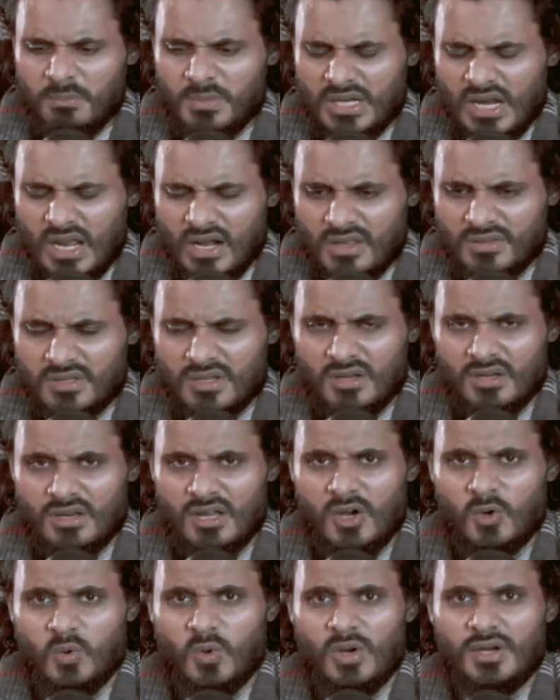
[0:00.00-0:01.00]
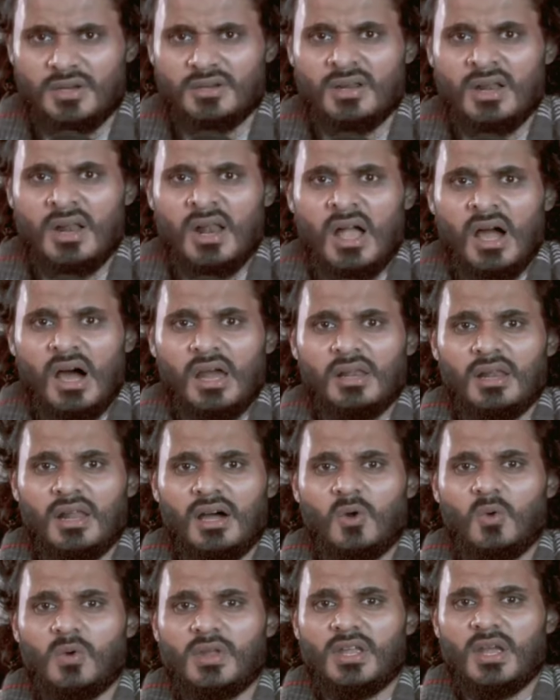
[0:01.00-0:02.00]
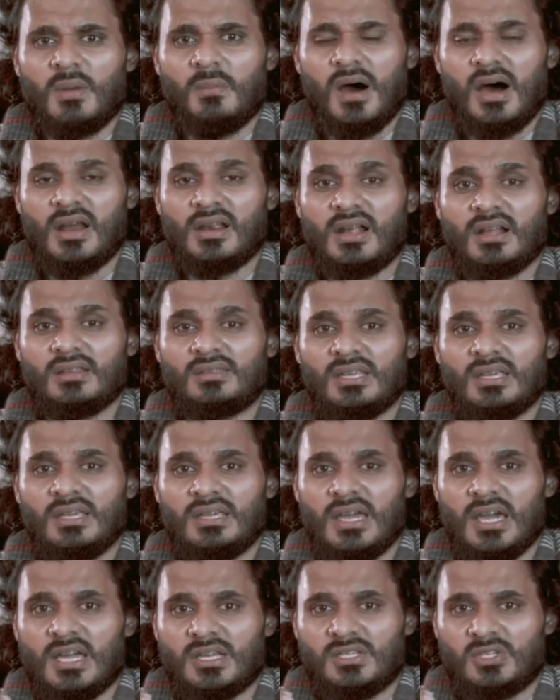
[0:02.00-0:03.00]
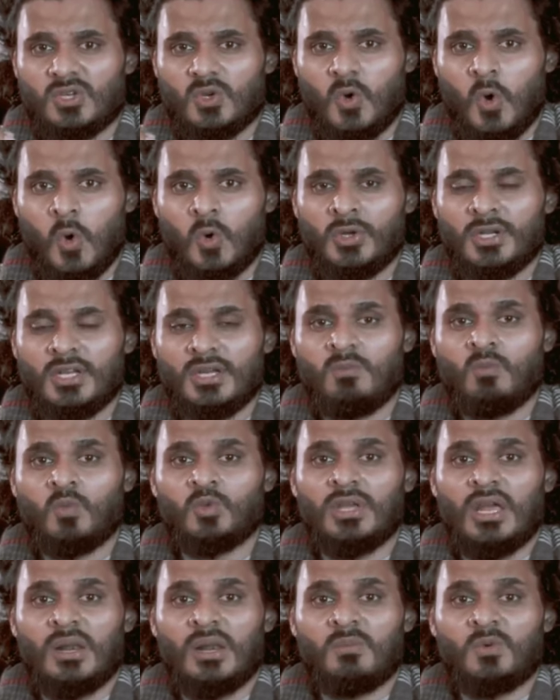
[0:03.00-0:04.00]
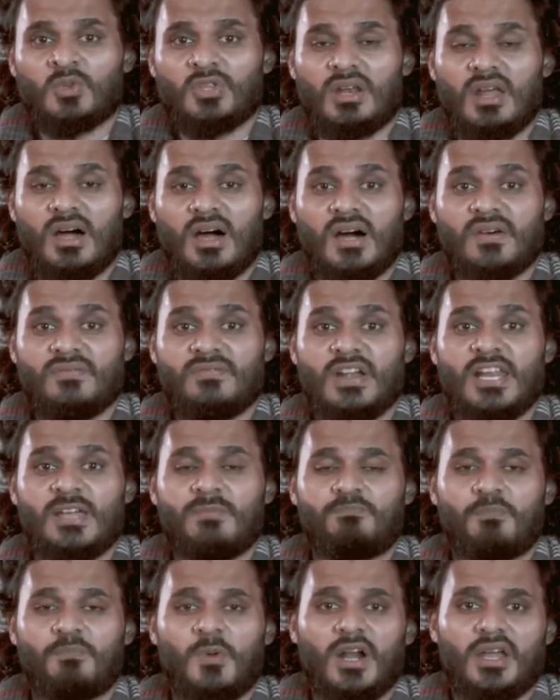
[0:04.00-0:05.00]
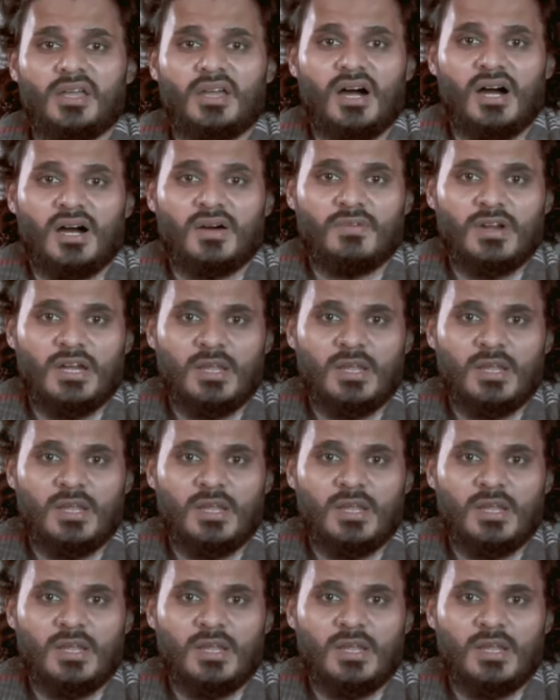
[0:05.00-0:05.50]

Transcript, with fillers: பிலால் ரதி அல்லாஹுவன் அல்லாஹுடைய மார்க்கத்தை ஏற்றுக்கொண்டு முதல் முதலாக வெளிப்படையாக